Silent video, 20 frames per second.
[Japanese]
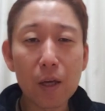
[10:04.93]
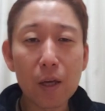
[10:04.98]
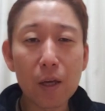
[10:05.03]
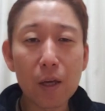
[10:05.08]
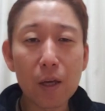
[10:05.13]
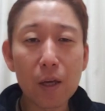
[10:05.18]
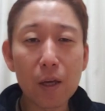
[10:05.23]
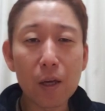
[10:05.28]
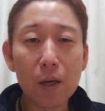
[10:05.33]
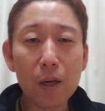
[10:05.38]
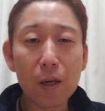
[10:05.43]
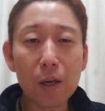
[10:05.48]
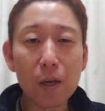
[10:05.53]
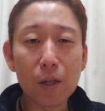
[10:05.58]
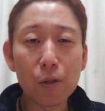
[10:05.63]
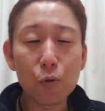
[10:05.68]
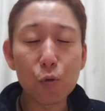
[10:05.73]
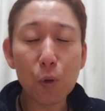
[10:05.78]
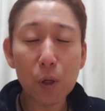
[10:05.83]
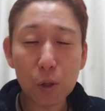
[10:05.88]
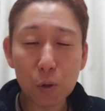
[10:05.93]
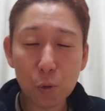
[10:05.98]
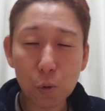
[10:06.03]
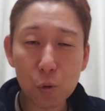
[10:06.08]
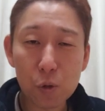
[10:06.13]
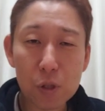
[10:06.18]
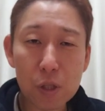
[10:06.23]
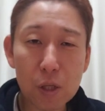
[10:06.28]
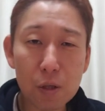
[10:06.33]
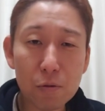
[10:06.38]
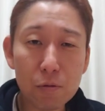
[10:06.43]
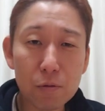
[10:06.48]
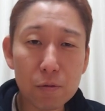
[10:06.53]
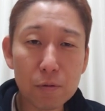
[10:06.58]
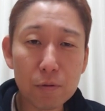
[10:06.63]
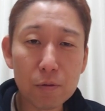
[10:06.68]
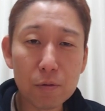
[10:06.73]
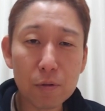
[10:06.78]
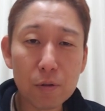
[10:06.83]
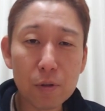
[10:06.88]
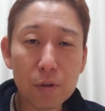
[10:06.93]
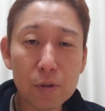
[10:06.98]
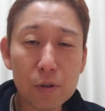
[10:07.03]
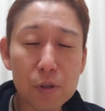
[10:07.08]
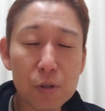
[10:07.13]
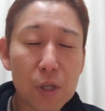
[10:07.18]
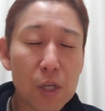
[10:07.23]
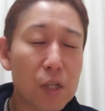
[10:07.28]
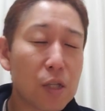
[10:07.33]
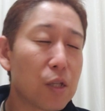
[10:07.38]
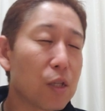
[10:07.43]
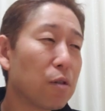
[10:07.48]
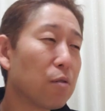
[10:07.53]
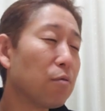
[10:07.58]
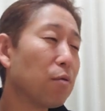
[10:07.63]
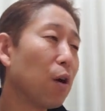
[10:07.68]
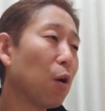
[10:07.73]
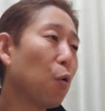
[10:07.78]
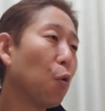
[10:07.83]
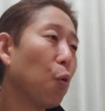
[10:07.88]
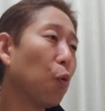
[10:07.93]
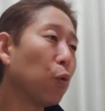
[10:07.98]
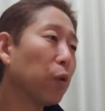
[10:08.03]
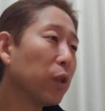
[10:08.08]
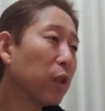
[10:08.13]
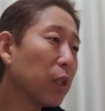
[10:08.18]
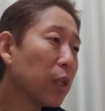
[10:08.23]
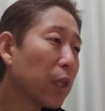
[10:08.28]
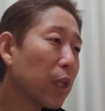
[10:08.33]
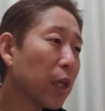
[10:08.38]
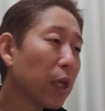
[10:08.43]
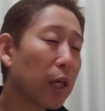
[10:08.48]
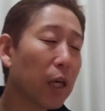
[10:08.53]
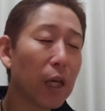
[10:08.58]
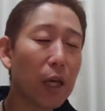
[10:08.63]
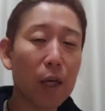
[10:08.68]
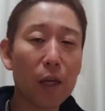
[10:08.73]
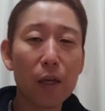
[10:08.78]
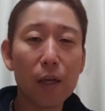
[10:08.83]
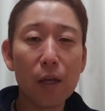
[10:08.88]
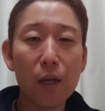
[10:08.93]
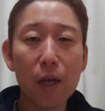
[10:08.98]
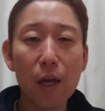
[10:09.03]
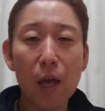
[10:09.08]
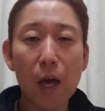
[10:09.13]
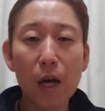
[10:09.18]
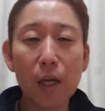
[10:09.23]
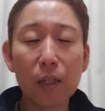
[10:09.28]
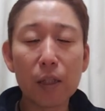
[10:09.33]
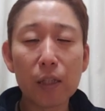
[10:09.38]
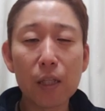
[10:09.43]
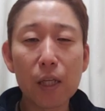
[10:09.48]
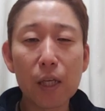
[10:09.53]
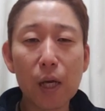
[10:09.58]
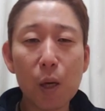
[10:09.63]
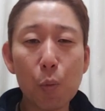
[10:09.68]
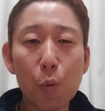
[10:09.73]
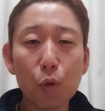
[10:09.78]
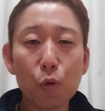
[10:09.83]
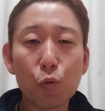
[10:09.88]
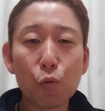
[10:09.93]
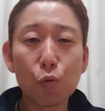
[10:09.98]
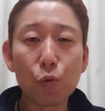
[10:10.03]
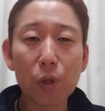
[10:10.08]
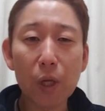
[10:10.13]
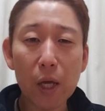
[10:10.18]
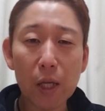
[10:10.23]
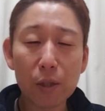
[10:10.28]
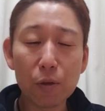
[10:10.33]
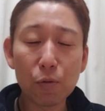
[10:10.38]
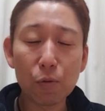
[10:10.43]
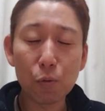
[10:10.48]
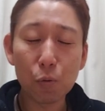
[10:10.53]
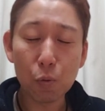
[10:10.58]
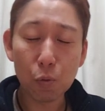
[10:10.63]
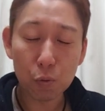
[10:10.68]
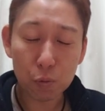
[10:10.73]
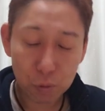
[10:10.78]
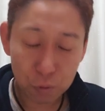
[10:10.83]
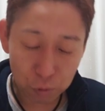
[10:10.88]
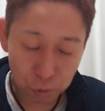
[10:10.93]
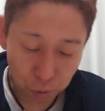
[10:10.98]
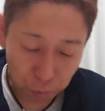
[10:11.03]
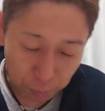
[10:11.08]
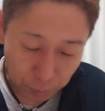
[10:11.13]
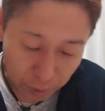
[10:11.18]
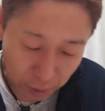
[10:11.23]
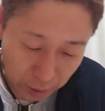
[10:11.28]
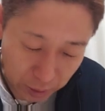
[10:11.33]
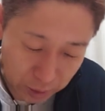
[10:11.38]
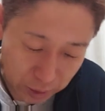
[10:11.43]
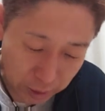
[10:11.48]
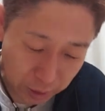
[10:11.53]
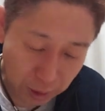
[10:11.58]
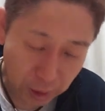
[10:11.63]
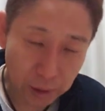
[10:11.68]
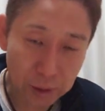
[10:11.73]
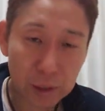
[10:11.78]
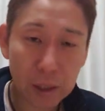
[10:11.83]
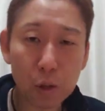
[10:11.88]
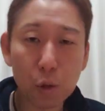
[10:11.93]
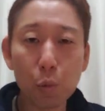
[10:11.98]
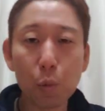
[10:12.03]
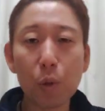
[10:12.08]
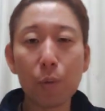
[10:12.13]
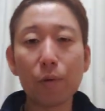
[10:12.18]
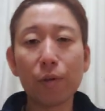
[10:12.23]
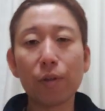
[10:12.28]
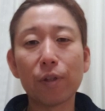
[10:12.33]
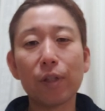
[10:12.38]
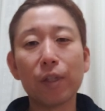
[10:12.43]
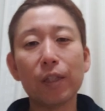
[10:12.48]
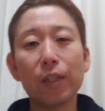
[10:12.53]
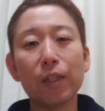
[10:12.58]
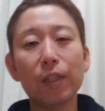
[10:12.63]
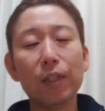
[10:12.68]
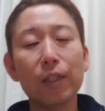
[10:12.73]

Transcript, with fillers: えー、デュエットしてるジェシー君がこんだけ安定感を持って歌えてると、本当素晴らしかったと思います。